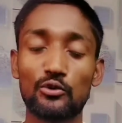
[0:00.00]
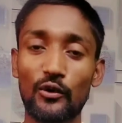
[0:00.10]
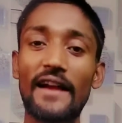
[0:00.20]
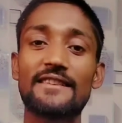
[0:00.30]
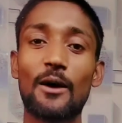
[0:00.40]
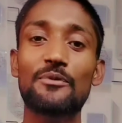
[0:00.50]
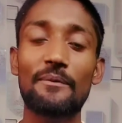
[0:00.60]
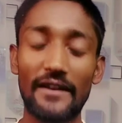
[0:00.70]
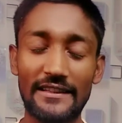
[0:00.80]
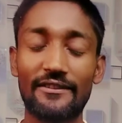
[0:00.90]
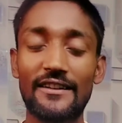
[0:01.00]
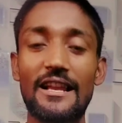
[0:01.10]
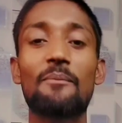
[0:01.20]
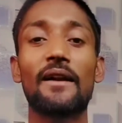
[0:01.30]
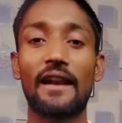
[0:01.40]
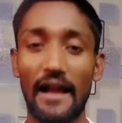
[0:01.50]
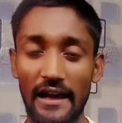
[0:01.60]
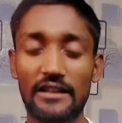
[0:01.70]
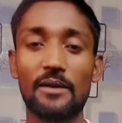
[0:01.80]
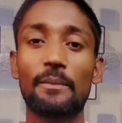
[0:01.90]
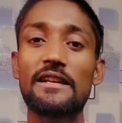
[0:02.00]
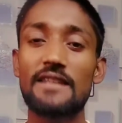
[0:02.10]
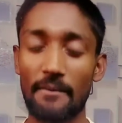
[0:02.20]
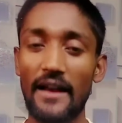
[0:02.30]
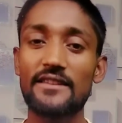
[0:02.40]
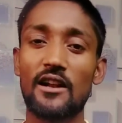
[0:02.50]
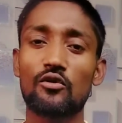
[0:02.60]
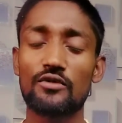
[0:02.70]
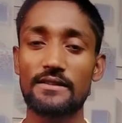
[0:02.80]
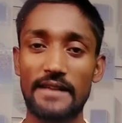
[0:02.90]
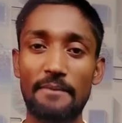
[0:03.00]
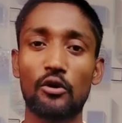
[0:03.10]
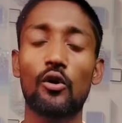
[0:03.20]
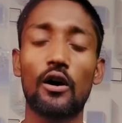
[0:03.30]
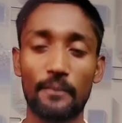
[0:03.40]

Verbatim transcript: तो कहीं सबसे पहले यदि हमारे चैनल पर नए हैं ना तो प्लीज हमारे चैनल को सब्सक्राइब करो